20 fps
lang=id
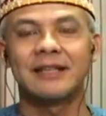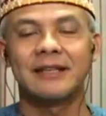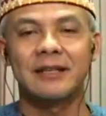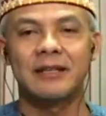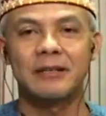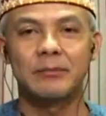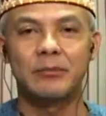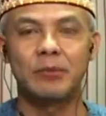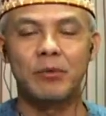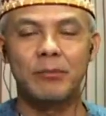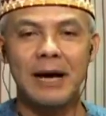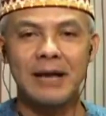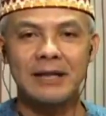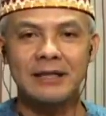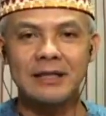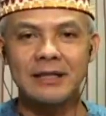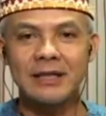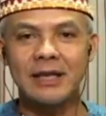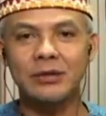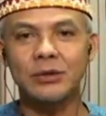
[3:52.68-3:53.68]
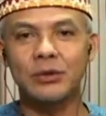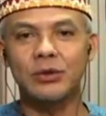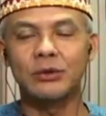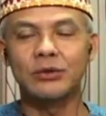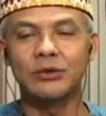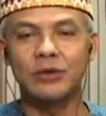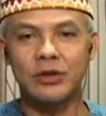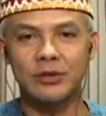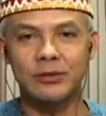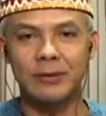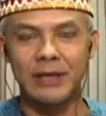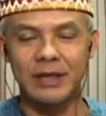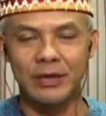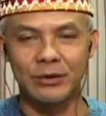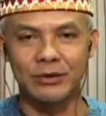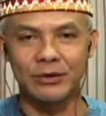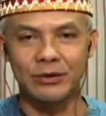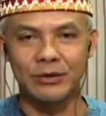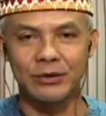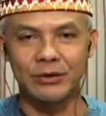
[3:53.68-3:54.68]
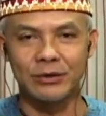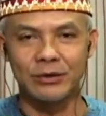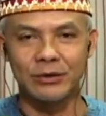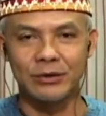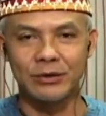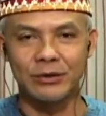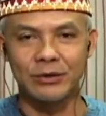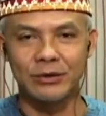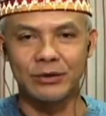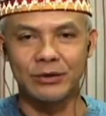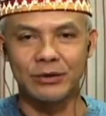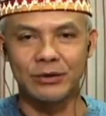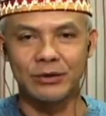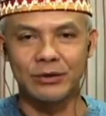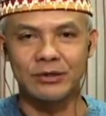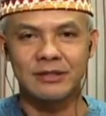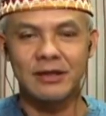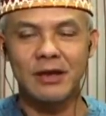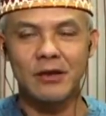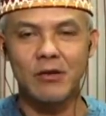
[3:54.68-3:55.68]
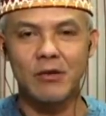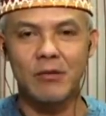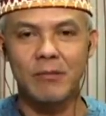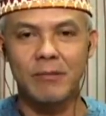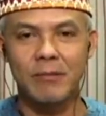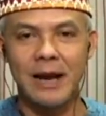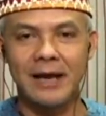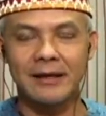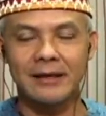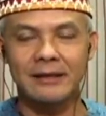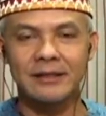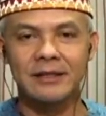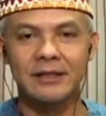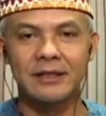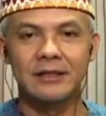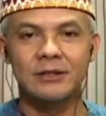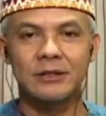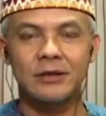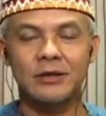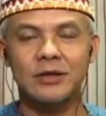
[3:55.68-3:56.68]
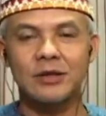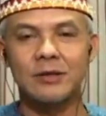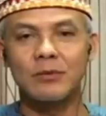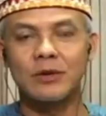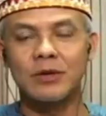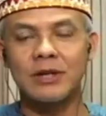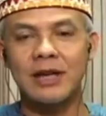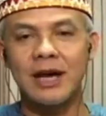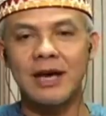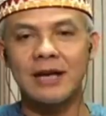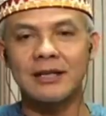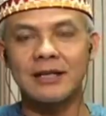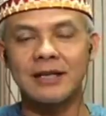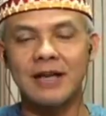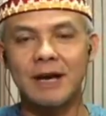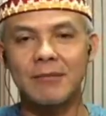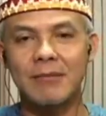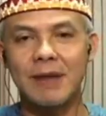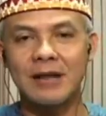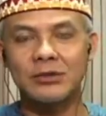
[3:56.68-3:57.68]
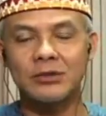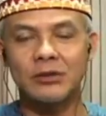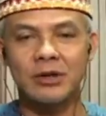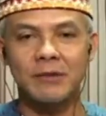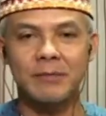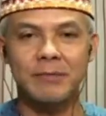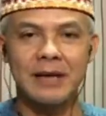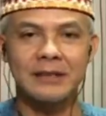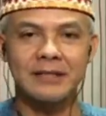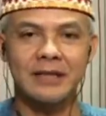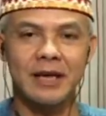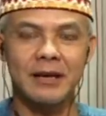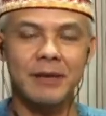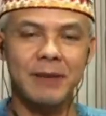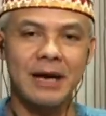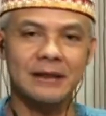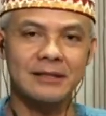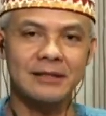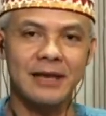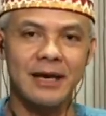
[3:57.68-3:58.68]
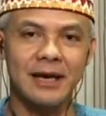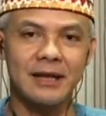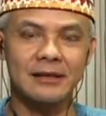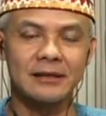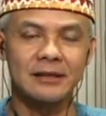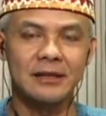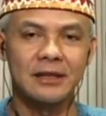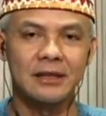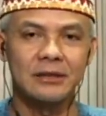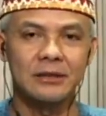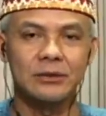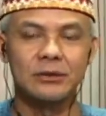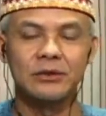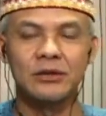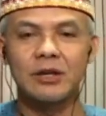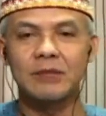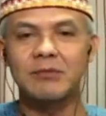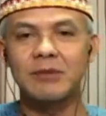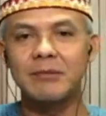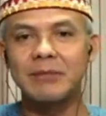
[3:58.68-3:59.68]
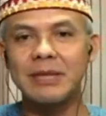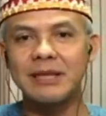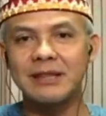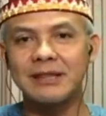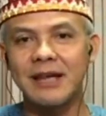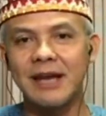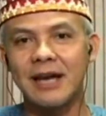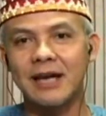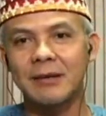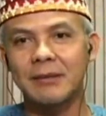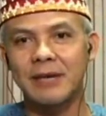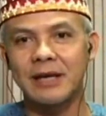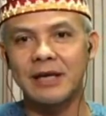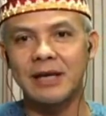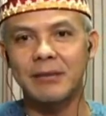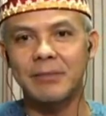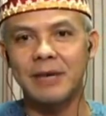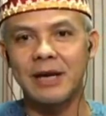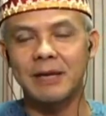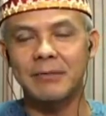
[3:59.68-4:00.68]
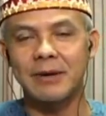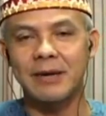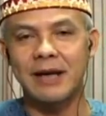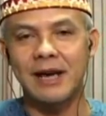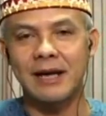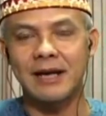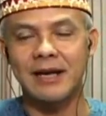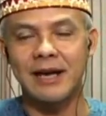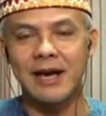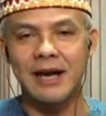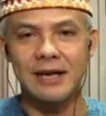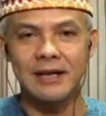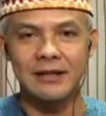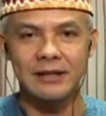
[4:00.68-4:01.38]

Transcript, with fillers: bupatinya turun terus-menerus sama wakilnya ini kompak. Terus kemudian dia masuk ke pasar-pasar untuk meminta kepada para pedagang